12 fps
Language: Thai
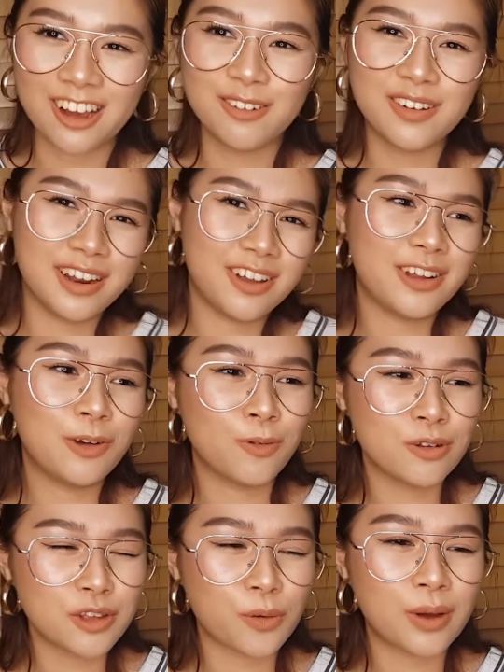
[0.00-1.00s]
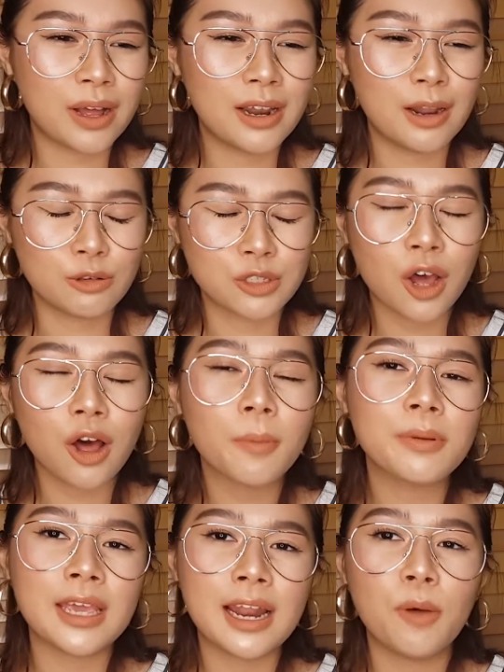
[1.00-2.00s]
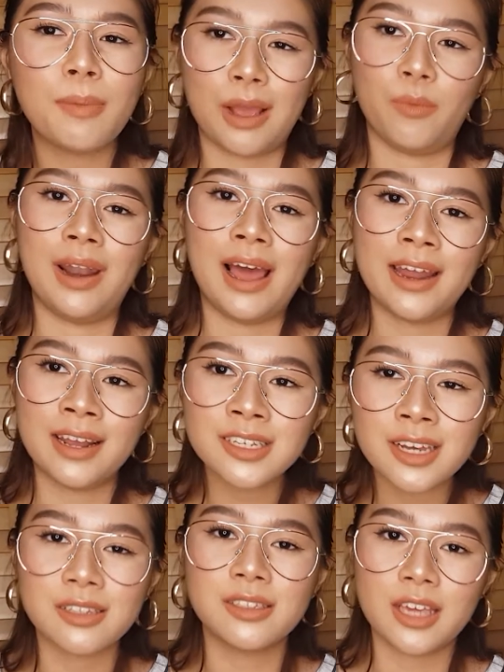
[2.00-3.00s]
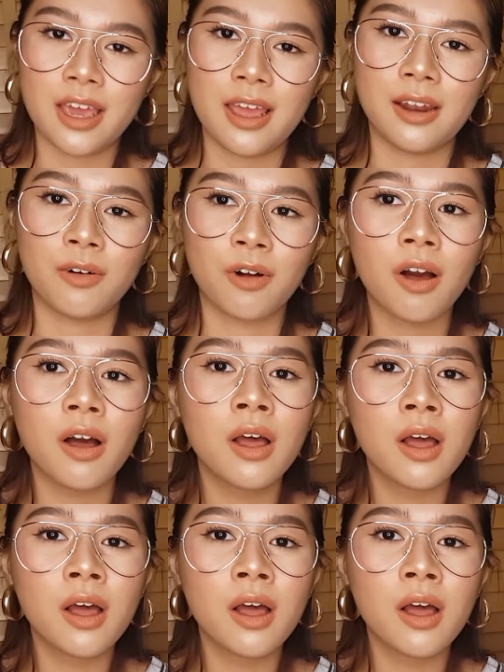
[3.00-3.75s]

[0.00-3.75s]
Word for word: เพราะเราเนี่ยอูรู้สึกว่าเราชอบที่เราแบ่งเวลาได้ชัดเจนแล้วก็